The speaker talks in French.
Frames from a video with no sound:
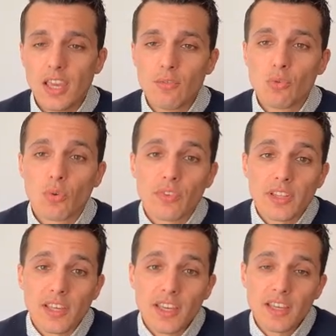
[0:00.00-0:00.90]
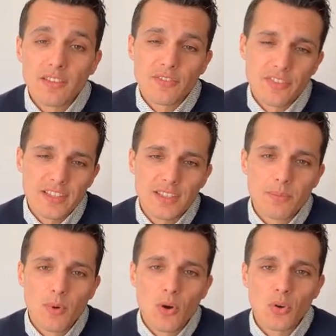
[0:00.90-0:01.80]
Et vous conviendrez
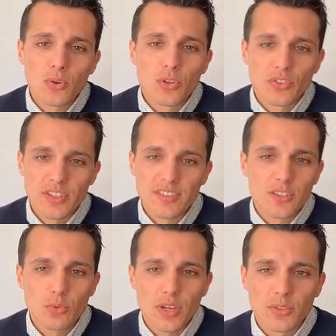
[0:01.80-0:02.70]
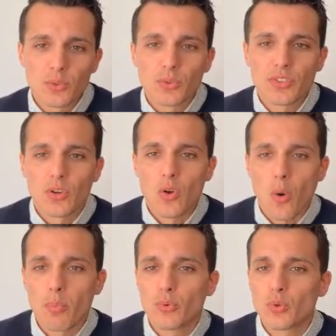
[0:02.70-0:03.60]
facilement que dans cette situation, c'est
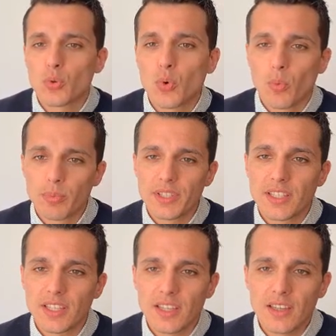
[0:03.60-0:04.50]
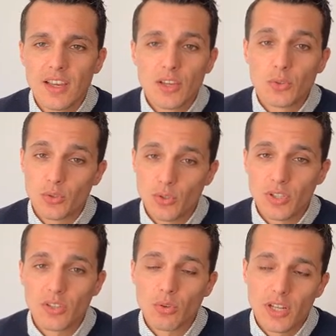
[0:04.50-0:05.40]
encore plus compliqué de
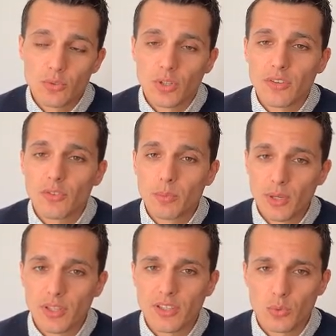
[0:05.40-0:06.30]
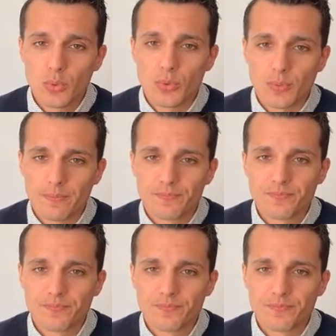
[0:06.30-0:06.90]
tenir sur la durée votre bonne résolution.